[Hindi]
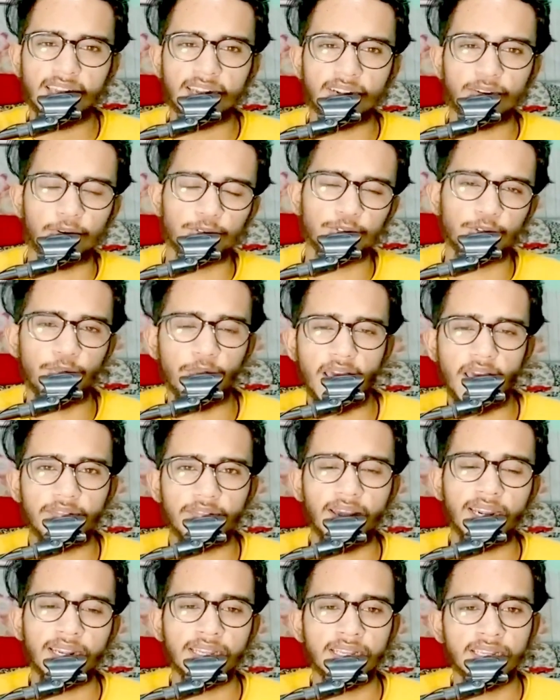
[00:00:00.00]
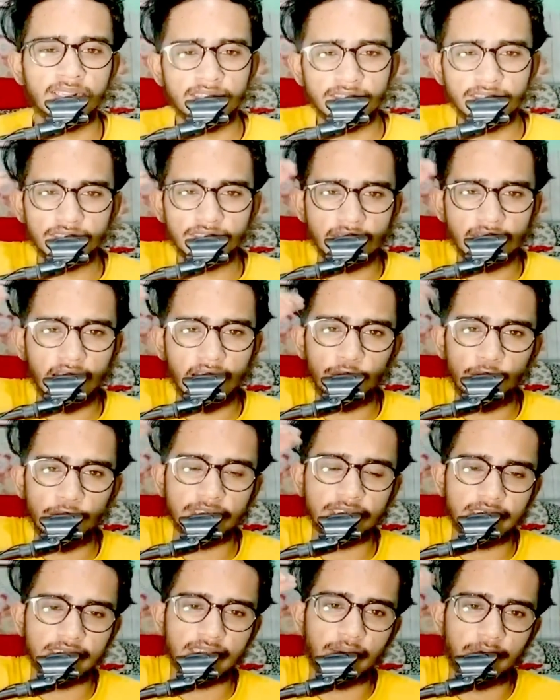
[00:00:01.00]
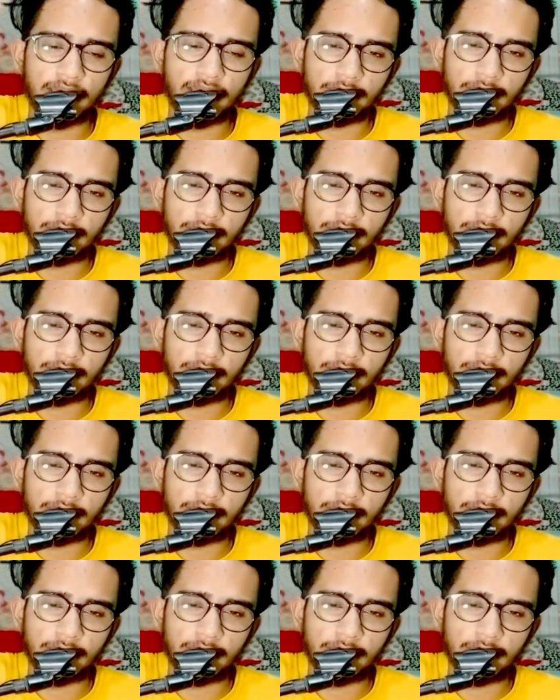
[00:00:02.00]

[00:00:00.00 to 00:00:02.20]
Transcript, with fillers: पढ़ लिया नोट्स को बार बार जिससे क्या हुआ चीज़ें